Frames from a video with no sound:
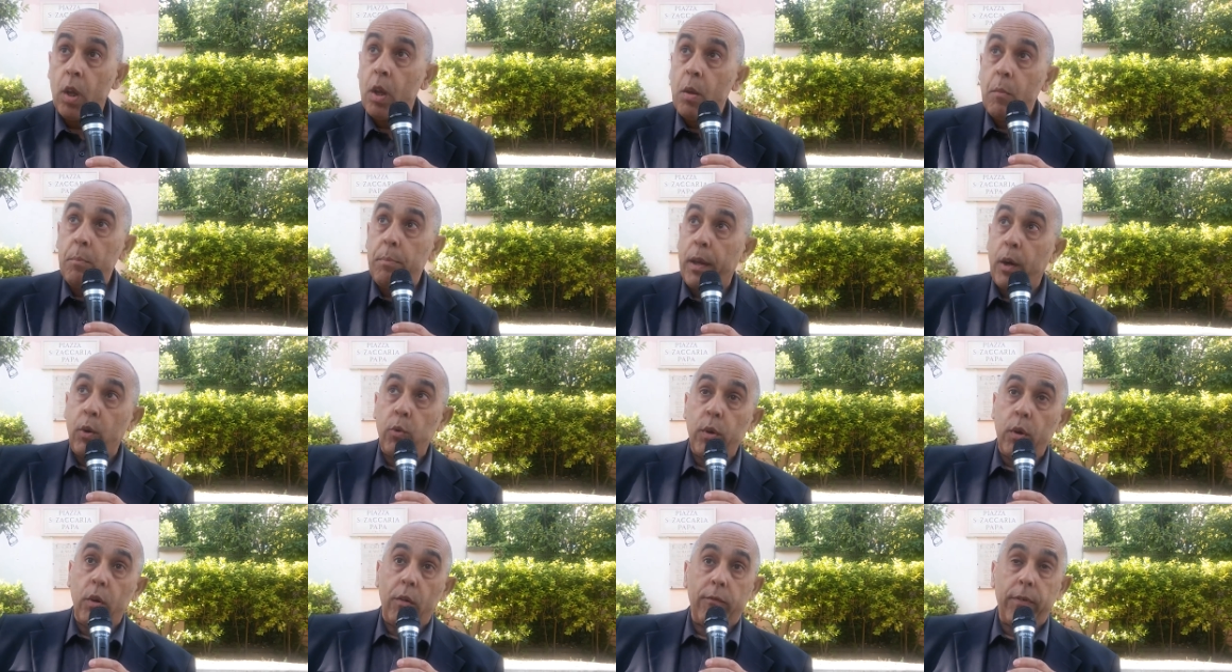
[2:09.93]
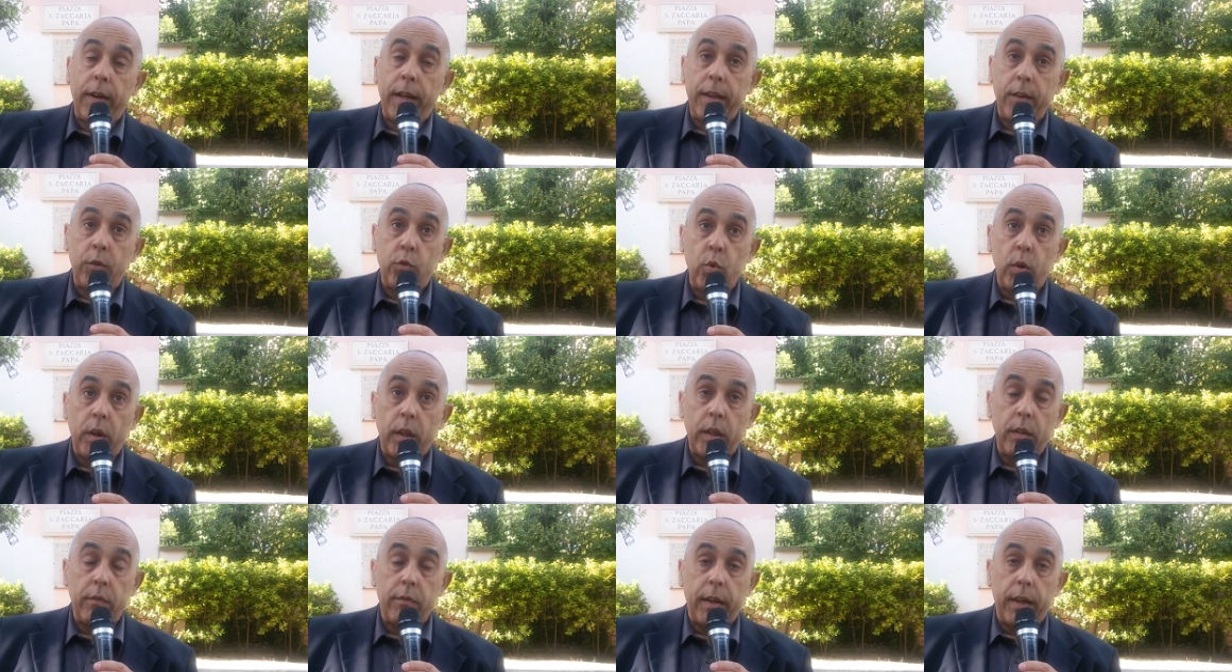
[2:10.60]
Per lui non fa nessuna
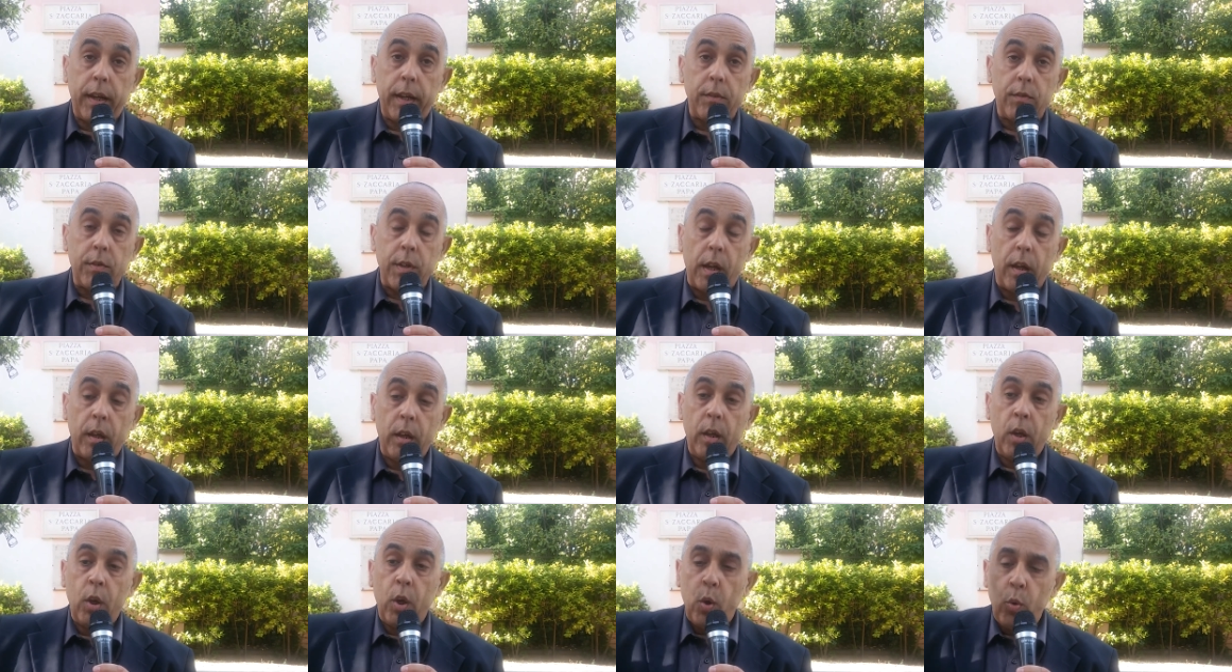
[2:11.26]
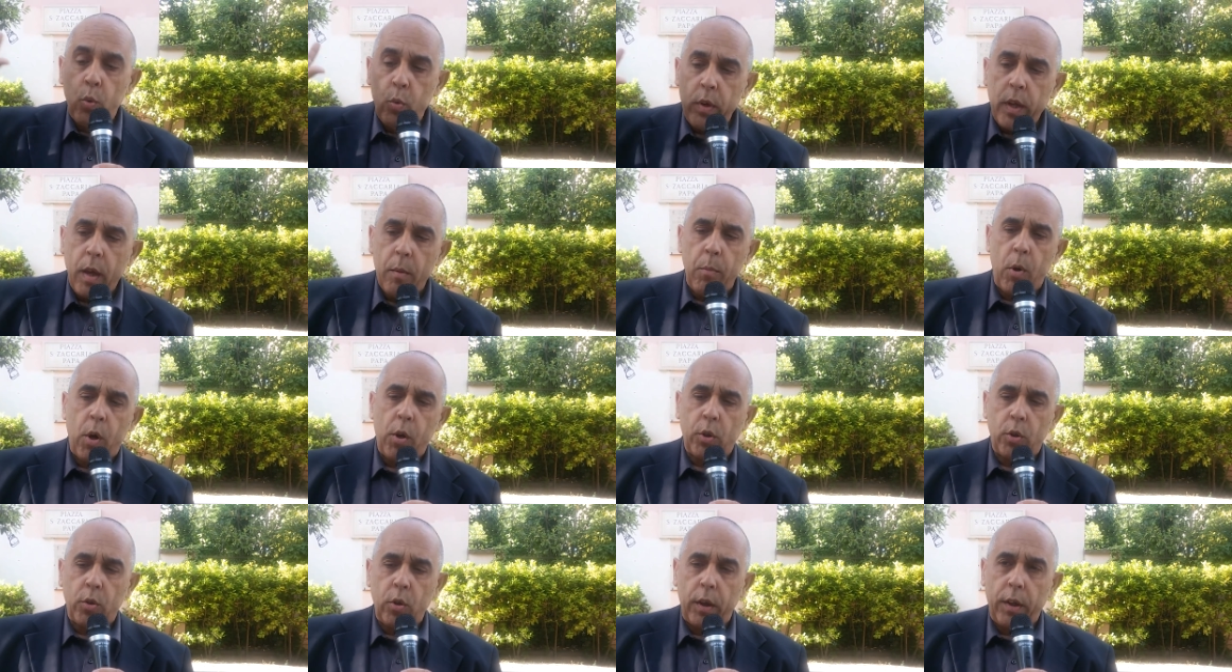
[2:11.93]
differenza, lui è
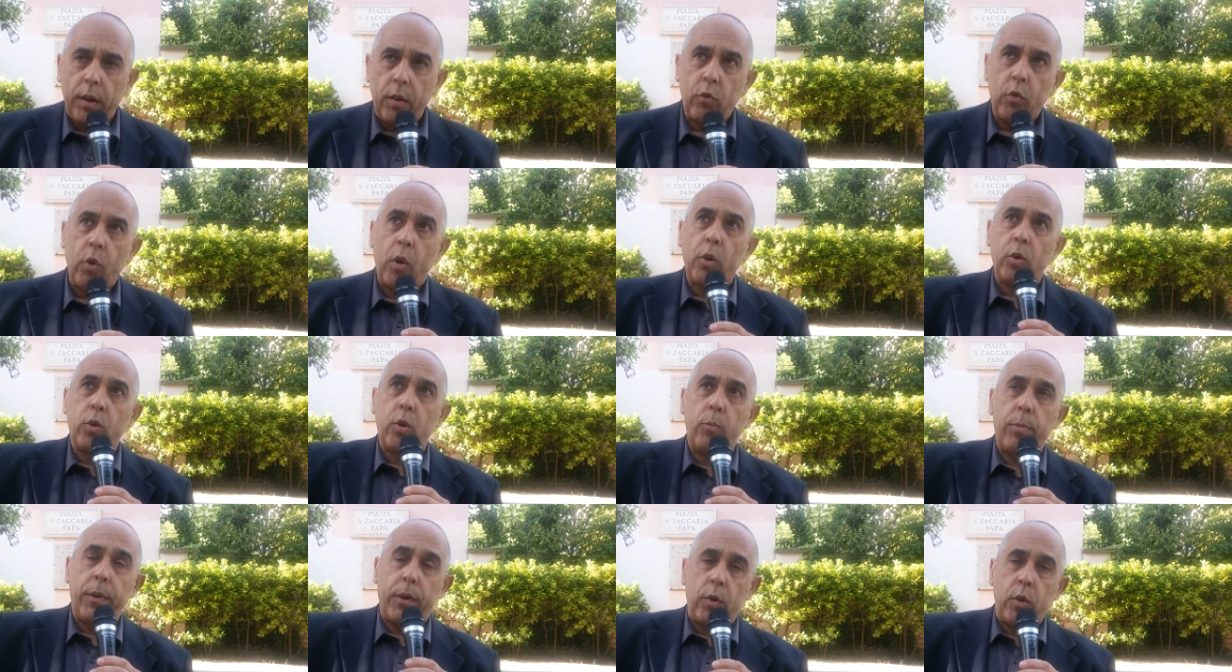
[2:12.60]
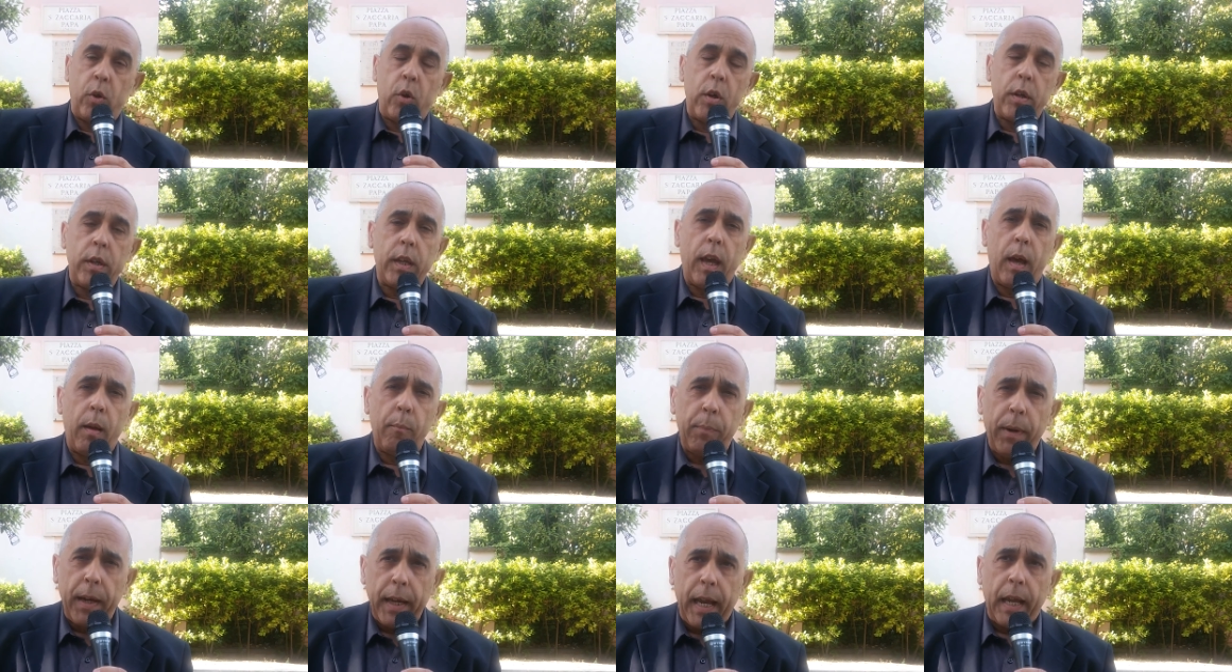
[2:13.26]
morto e risorto per noi, ha
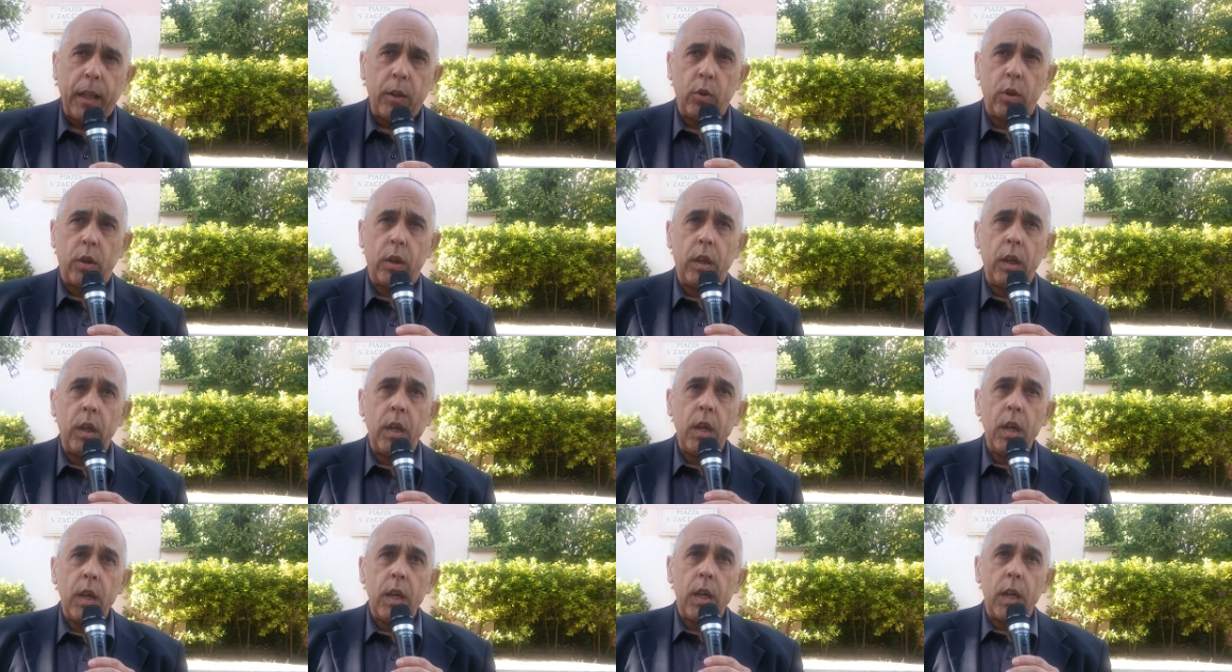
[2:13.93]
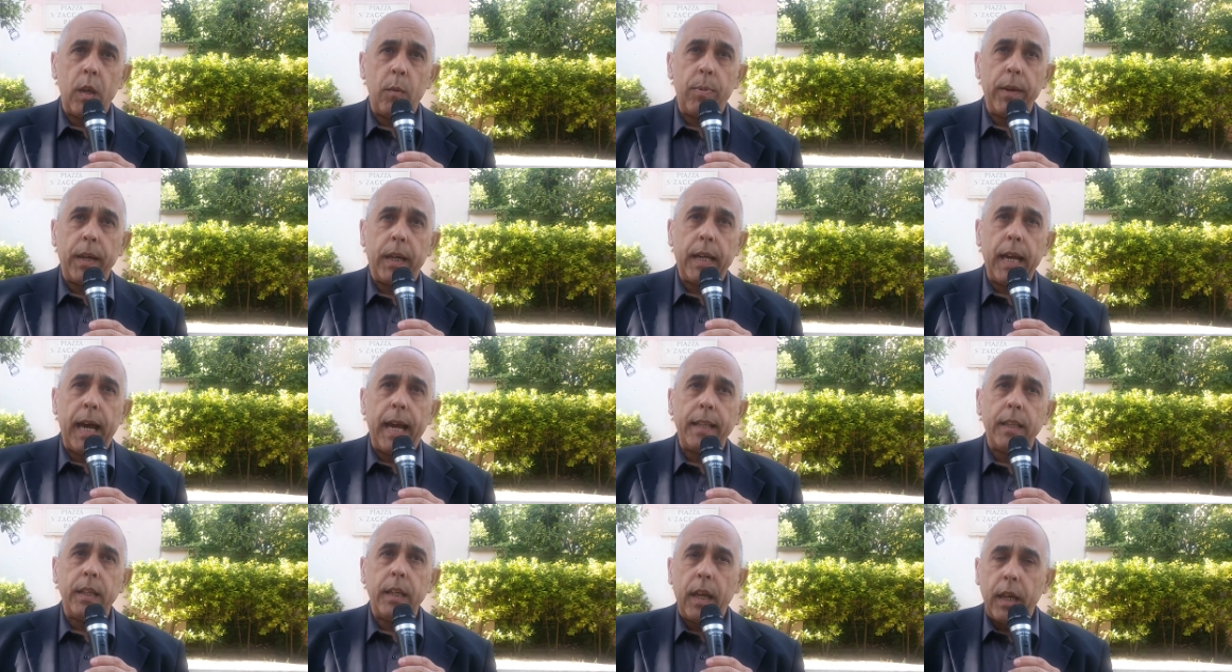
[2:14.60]
pagato i, i
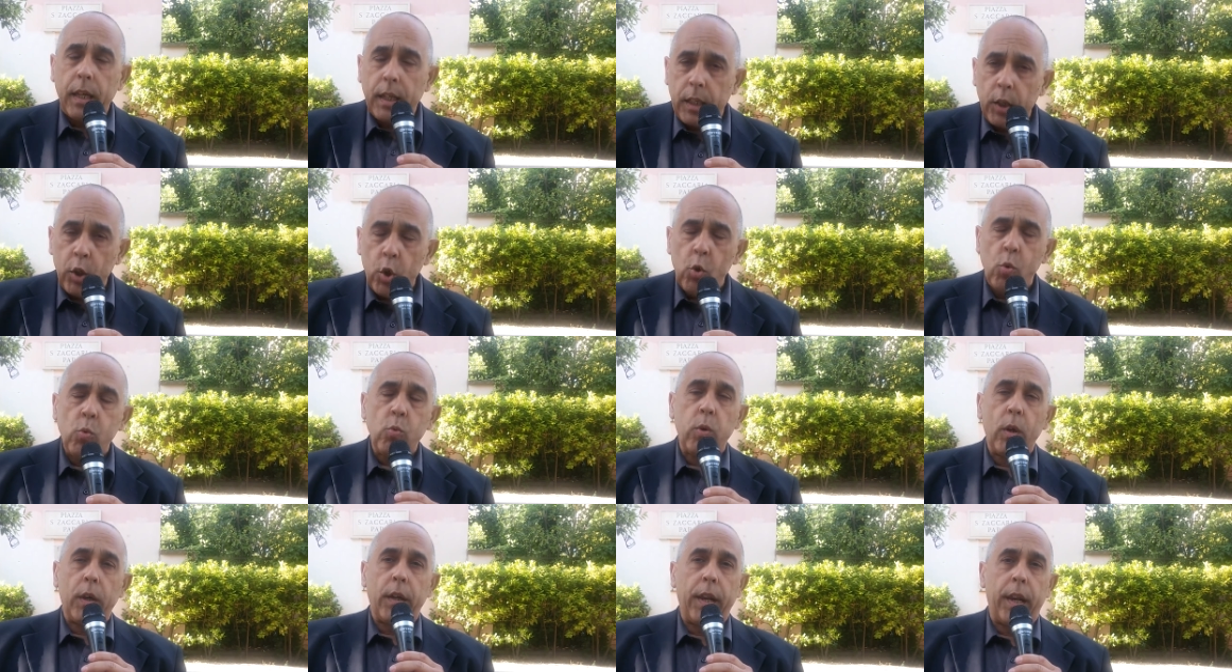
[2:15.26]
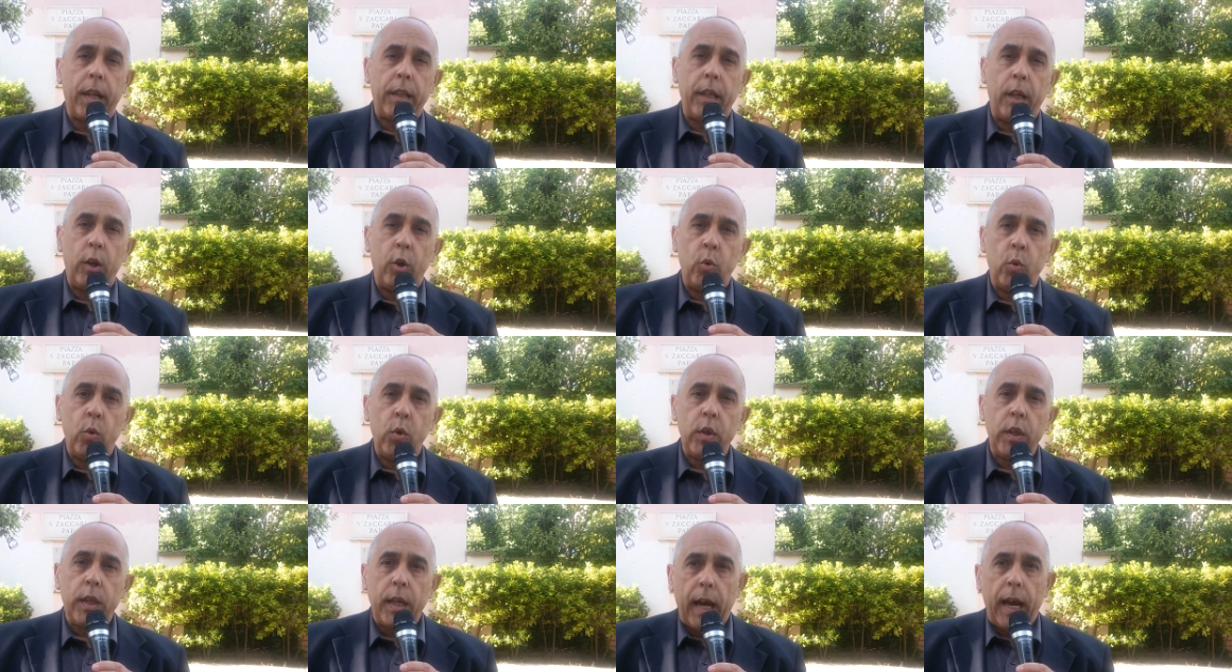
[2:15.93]
peccati e chiunque crede in
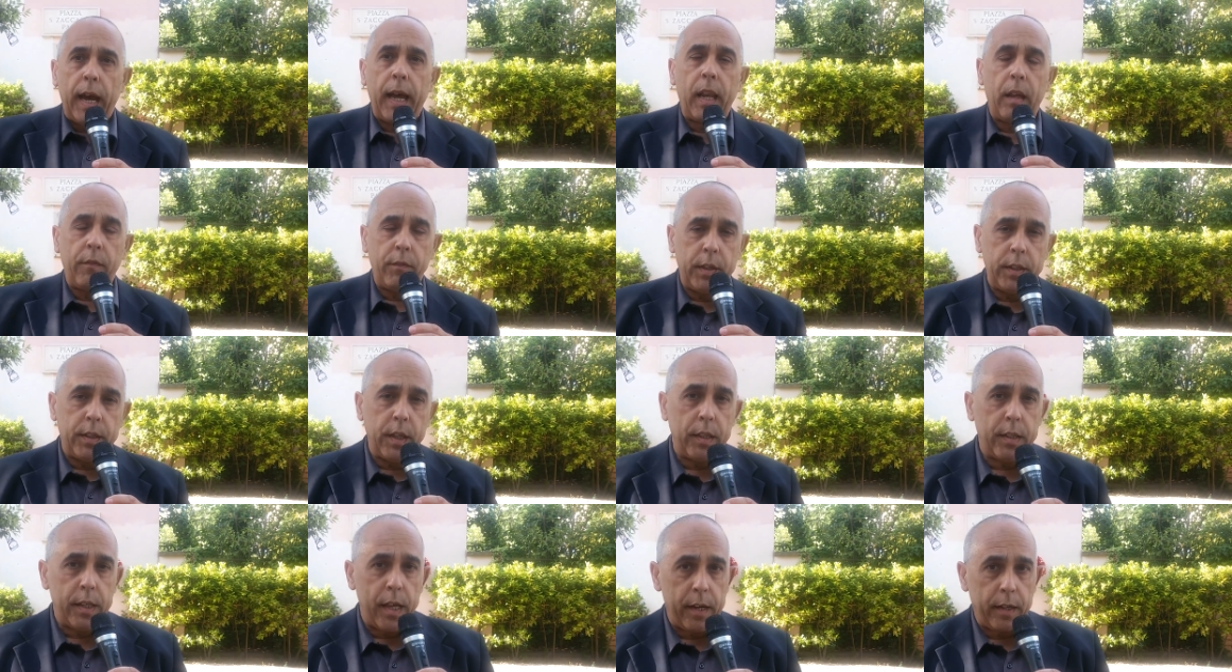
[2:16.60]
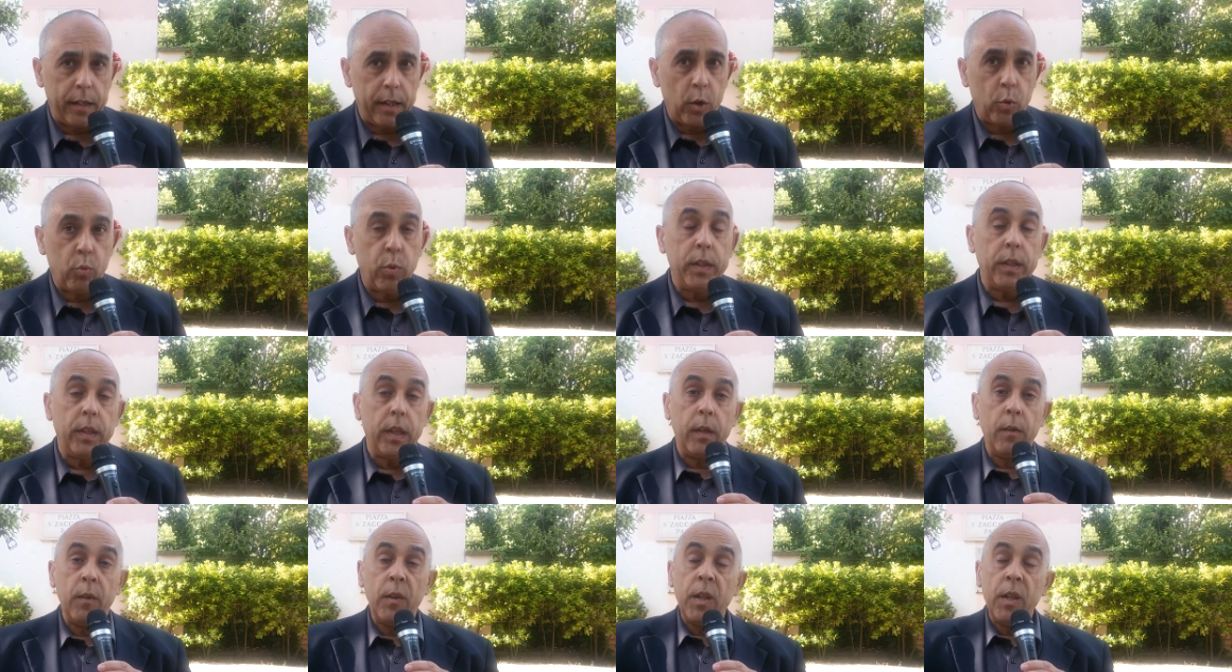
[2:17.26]
lui ha la vita eterna. Quindi